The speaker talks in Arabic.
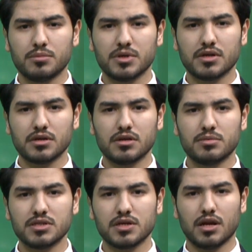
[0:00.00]

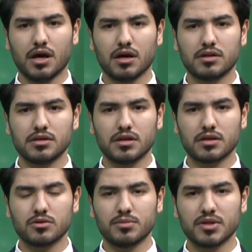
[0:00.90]
بتركيبته الحالية لا
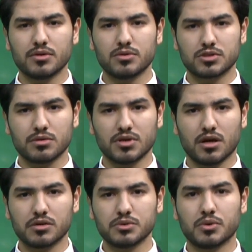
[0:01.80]
يمثل
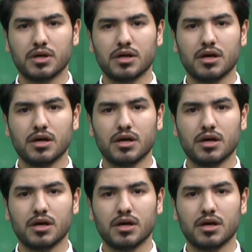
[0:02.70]
جميع قوى